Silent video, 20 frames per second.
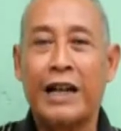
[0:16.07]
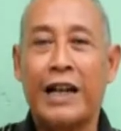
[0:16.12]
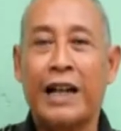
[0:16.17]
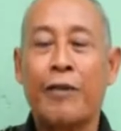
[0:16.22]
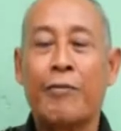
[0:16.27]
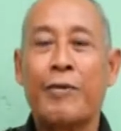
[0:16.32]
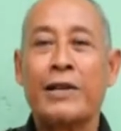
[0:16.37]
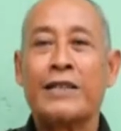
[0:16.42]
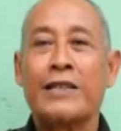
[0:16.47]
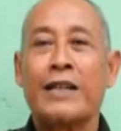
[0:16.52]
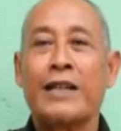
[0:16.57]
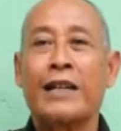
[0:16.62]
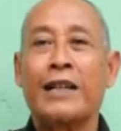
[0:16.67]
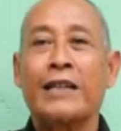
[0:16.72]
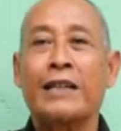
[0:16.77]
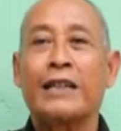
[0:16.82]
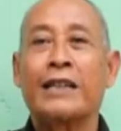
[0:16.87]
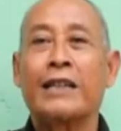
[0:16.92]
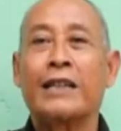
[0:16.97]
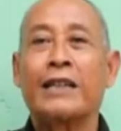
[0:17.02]
Alamat
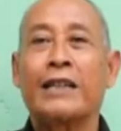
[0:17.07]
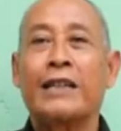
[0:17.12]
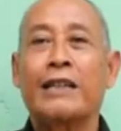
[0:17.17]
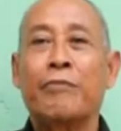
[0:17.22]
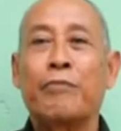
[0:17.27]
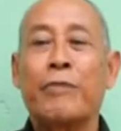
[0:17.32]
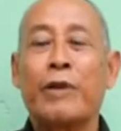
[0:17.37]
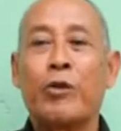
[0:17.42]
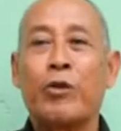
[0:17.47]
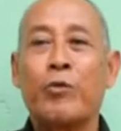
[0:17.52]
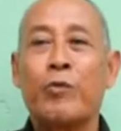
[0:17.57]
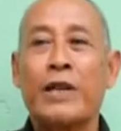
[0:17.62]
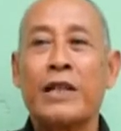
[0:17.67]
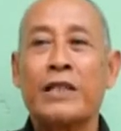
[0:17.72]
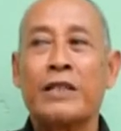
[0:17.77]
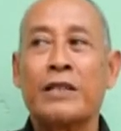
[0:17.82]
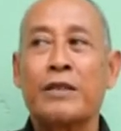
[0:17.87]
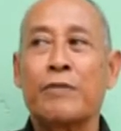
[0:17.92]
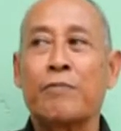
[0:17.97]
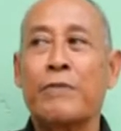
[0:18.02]
saya di
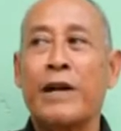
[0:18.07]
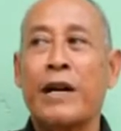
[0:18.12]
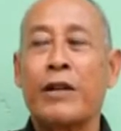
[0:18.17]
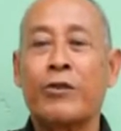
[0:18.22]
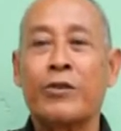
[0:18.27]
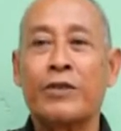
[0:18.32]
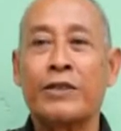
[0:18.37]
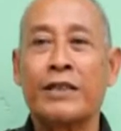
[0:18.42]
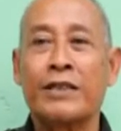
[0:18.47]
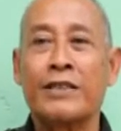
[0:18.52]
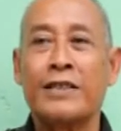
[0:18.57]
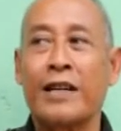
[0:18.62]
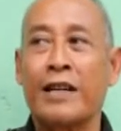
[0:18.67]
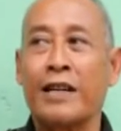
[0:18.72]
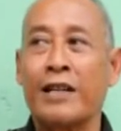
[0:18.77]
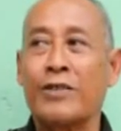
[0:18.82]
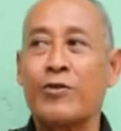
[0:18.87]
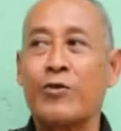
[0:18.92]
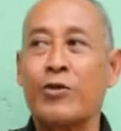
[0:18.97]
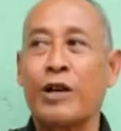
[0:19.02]
Perumnas Baros
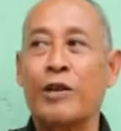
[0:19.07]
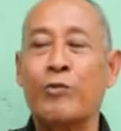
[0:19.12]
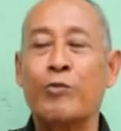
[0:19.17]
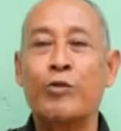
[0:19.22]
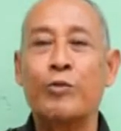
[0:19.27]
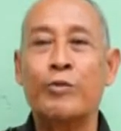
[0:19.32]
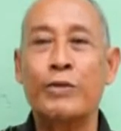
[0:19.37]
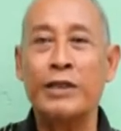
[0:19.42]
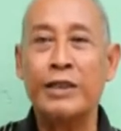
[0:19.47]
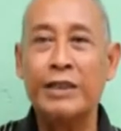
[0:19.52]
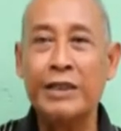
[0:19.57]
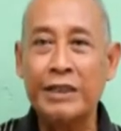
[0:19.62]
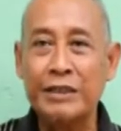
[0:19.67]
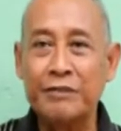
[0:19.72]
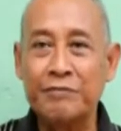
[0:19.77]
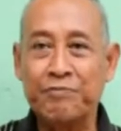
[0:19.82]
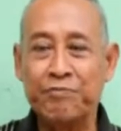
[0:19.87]
Kencana Sukabumi.